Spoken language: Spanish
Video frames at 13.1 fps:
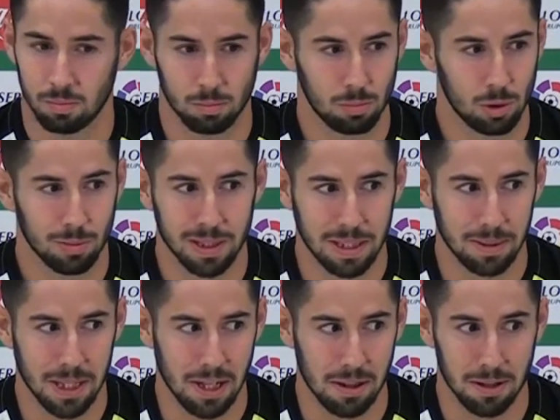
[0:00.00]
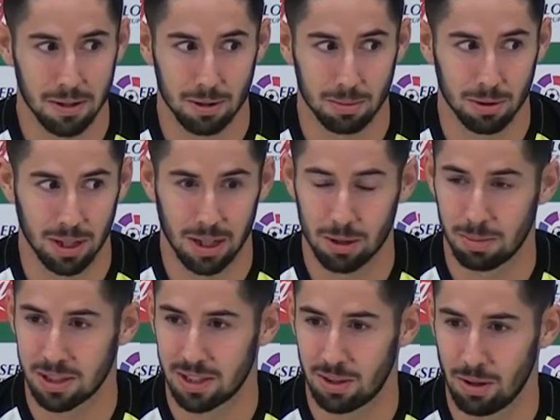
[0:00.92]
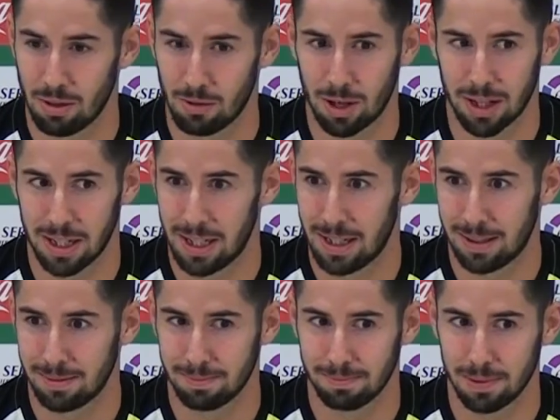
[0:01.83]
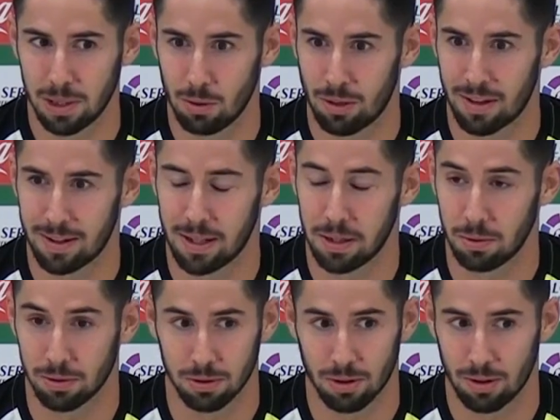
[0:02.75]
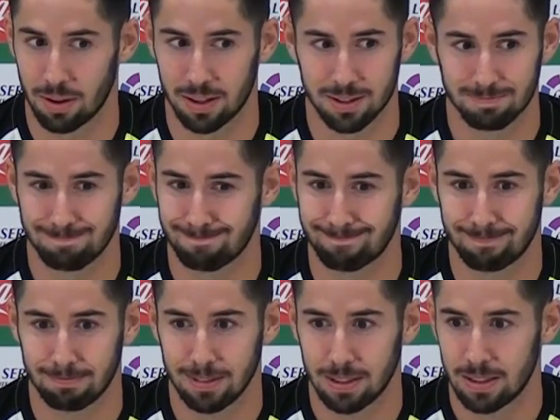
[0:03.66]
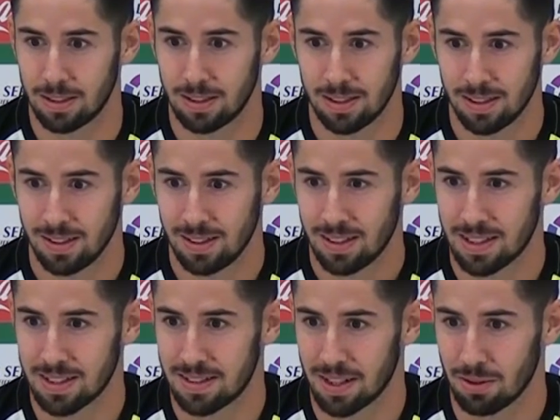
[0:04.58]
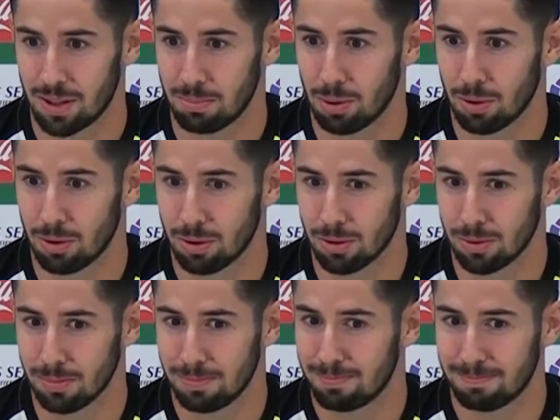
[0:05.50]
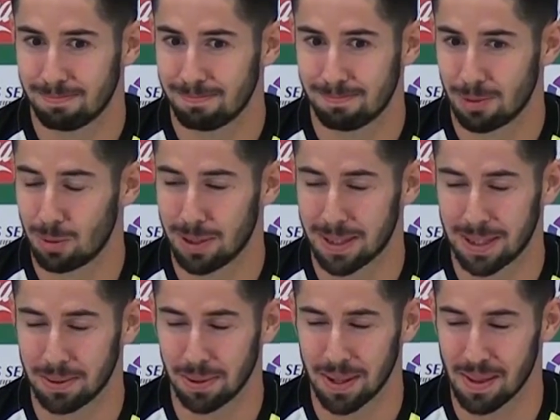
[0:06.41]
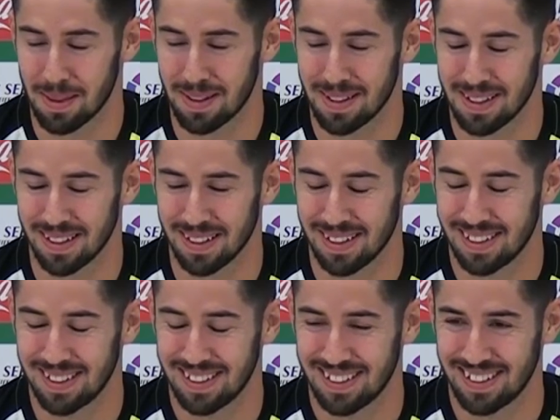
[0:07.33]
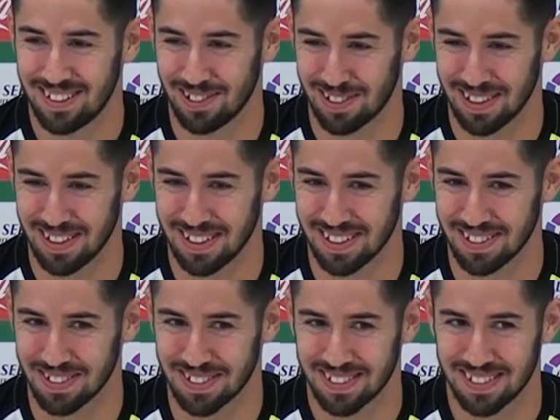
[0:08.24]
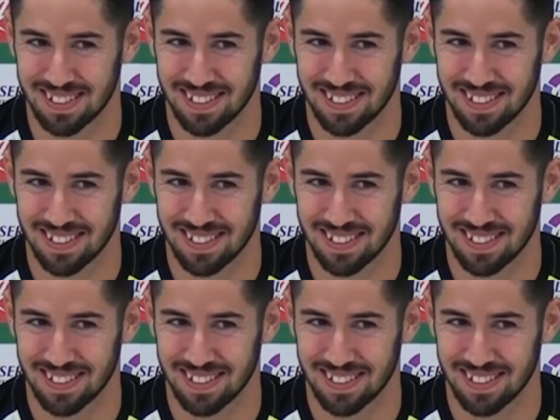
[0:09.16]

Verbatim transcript: no me atrevería a decírtelo, porque el año pasado hice una quiniela y no acerté ni uno, entonces este año tampoco no me atrevo a decirte los candidatos.